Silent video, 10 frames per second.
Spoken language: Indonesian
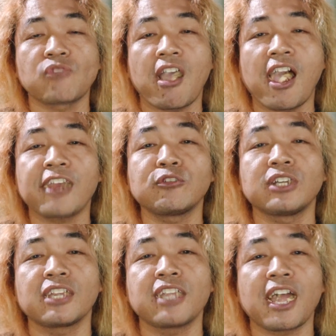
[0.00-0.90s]
anu
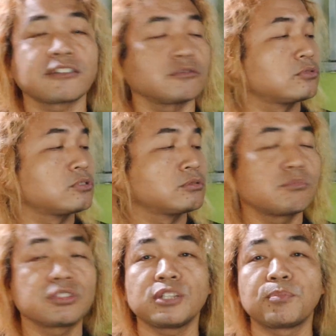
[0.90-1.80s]
ya yang
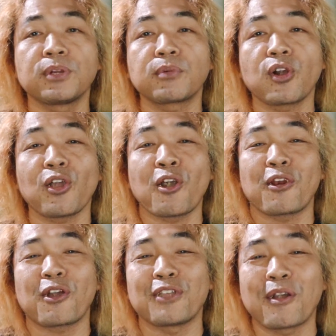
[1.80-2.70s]
mencibir
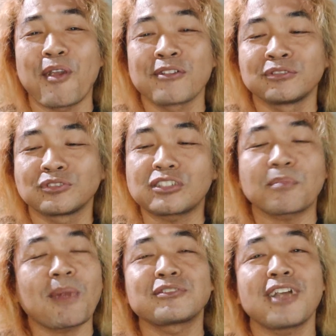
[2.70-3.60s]
mengolok-olok ya tetap
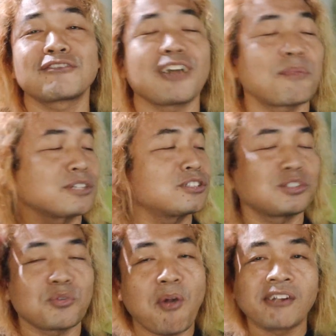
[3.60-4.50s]
aja ada pasti
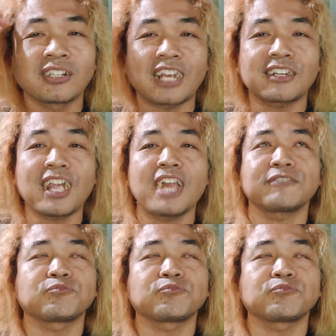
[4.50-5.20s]
itu karena